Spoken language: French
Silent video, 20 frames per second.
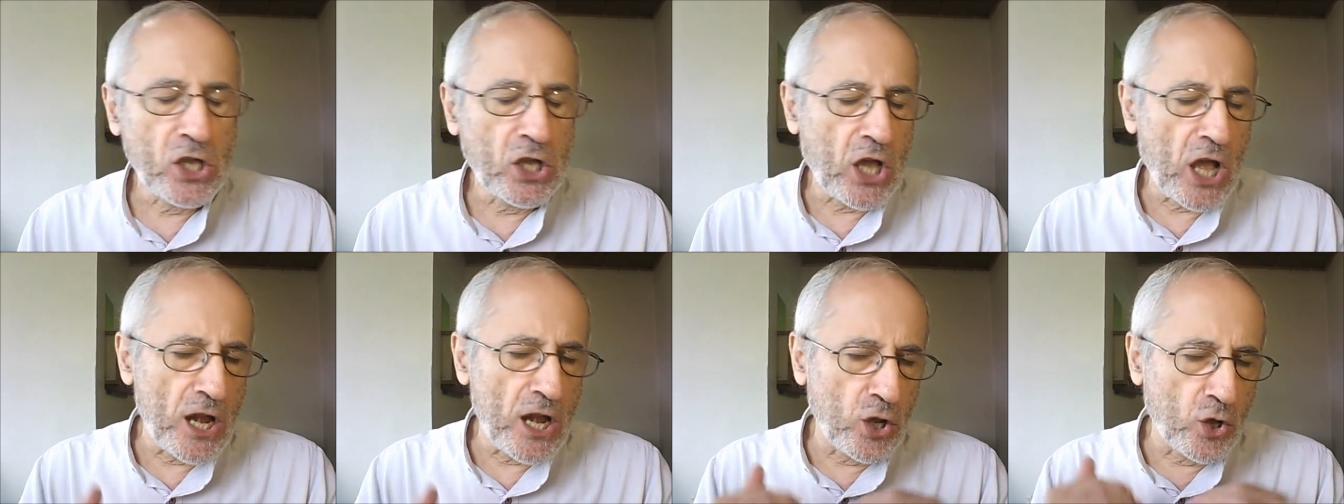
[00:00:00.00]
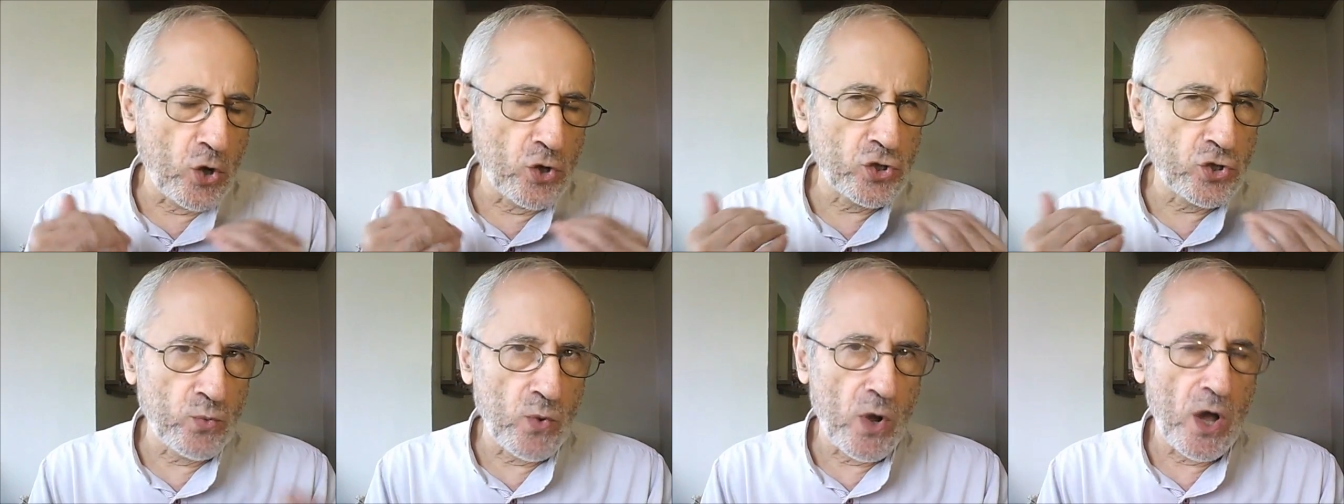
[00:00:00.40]
quelle que
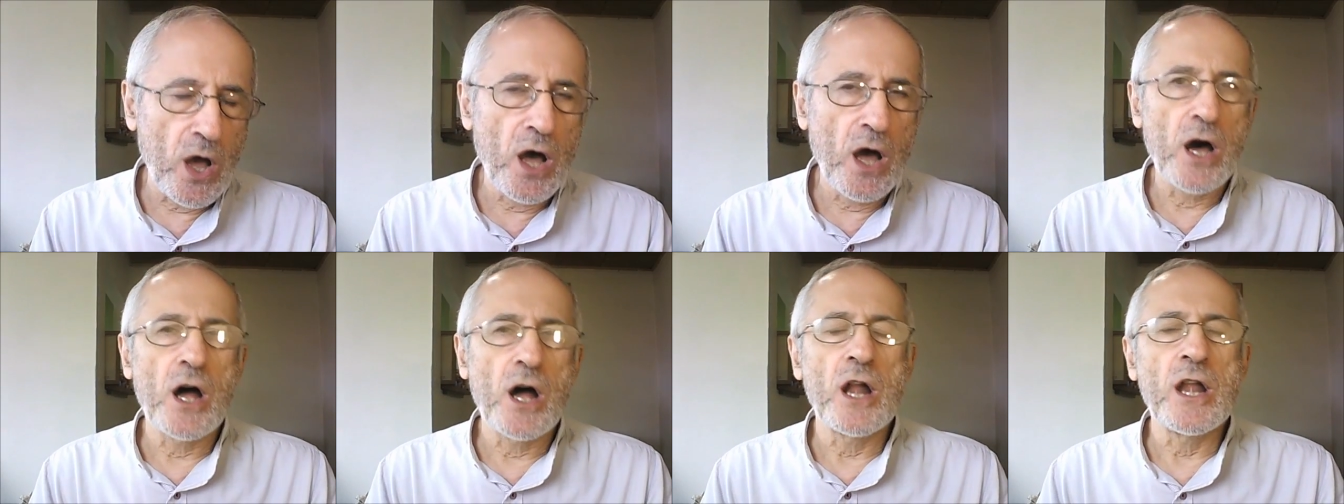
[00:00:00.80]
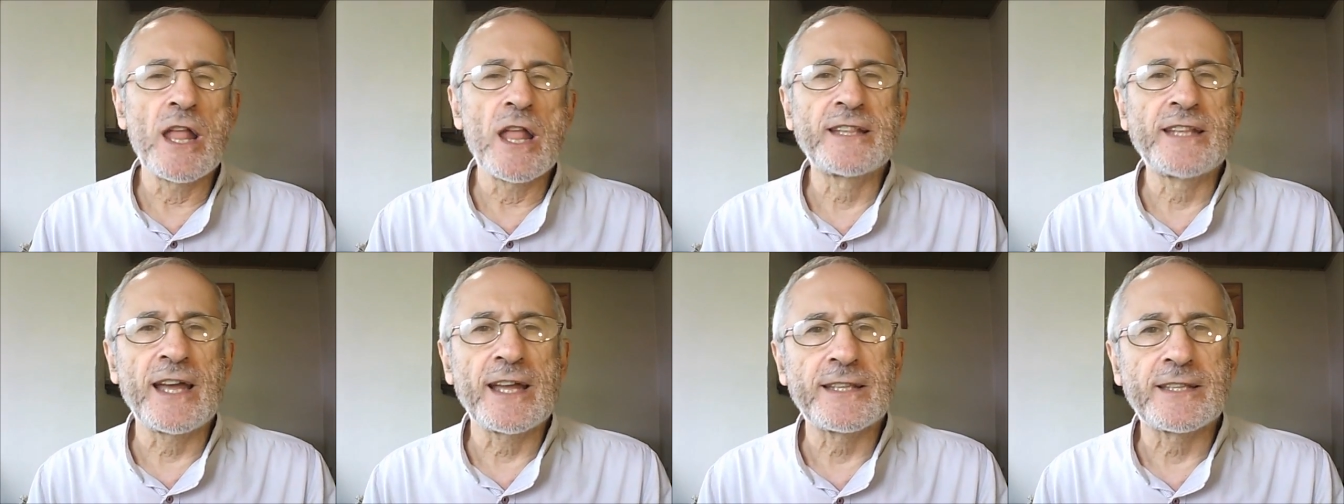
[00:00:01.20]
soit la
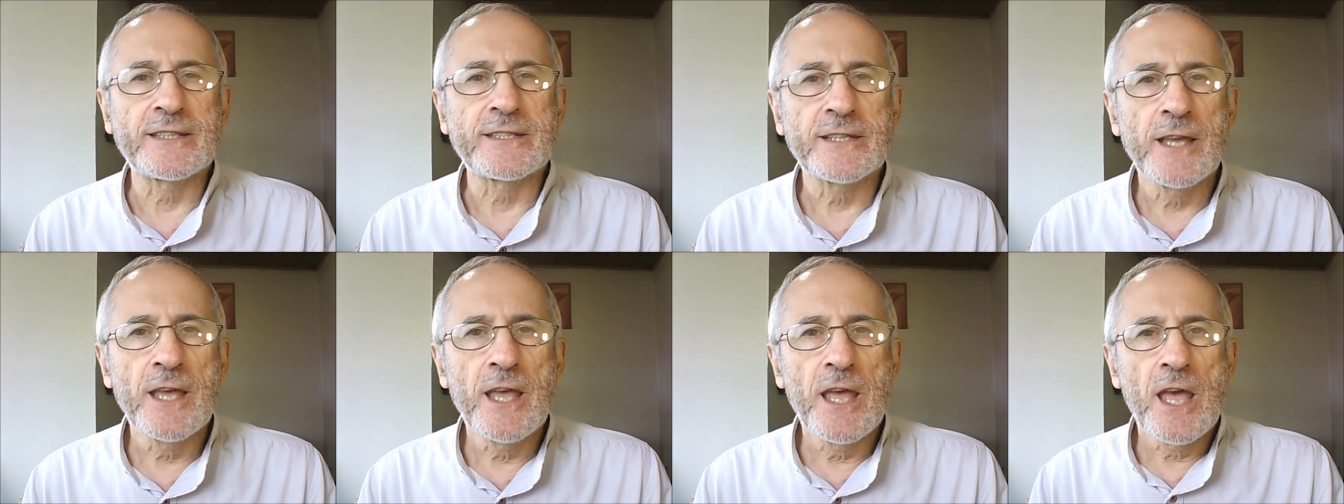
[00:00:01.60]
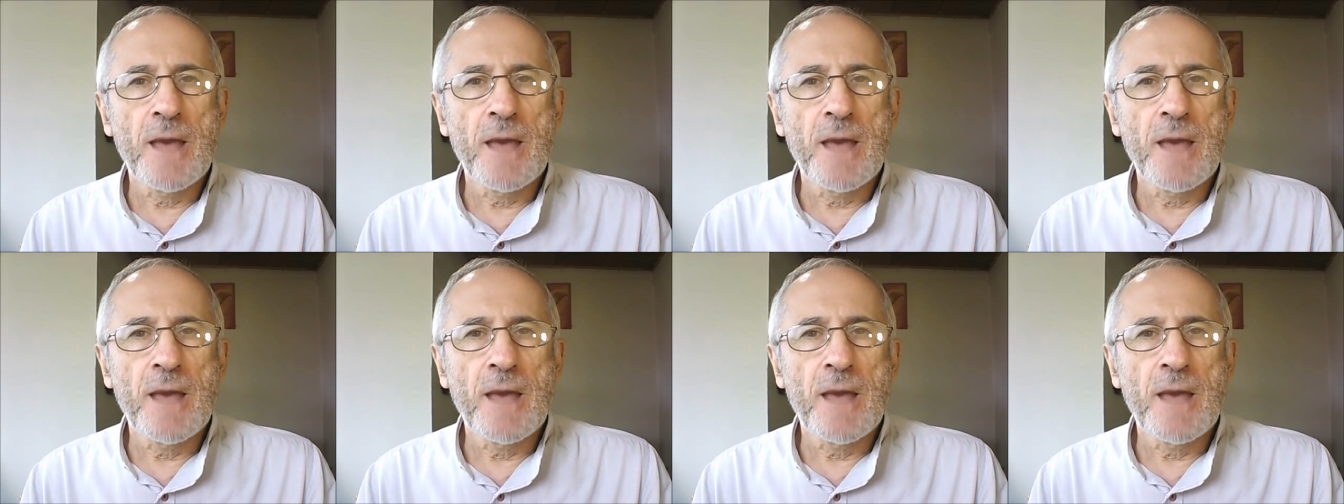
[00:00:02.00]
date,